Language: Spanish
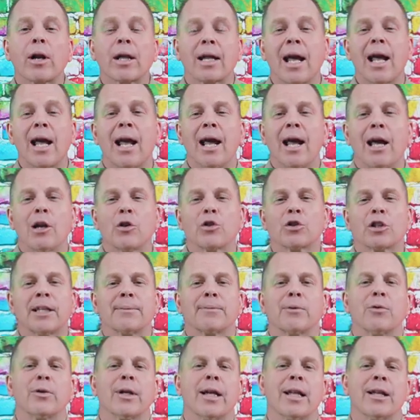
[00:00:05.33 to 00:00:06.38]
qué los
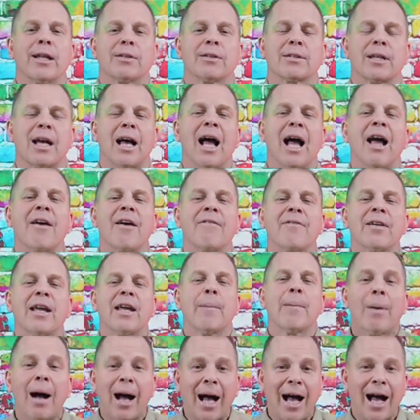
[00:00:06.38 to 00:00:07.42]
criptomonedas había
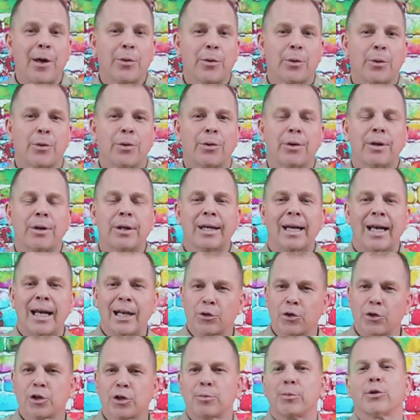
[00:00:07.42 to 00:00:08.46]
bajado en
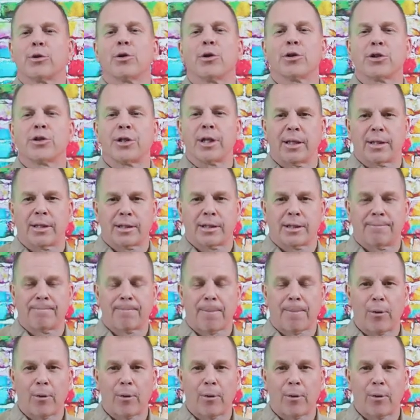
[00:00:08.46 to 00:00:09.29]
los últimos dos días.